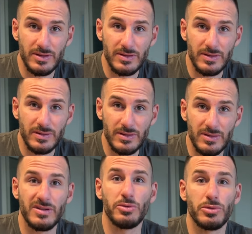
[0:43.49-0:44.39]
Dieses äh,
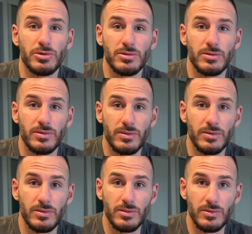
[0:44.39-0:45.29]
Zero
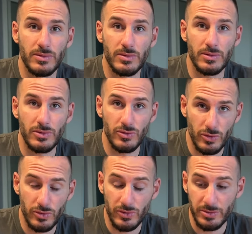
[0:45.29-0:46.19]
ja.
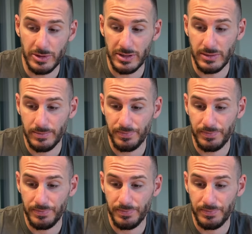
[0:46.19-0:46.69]
Süßungsmittel.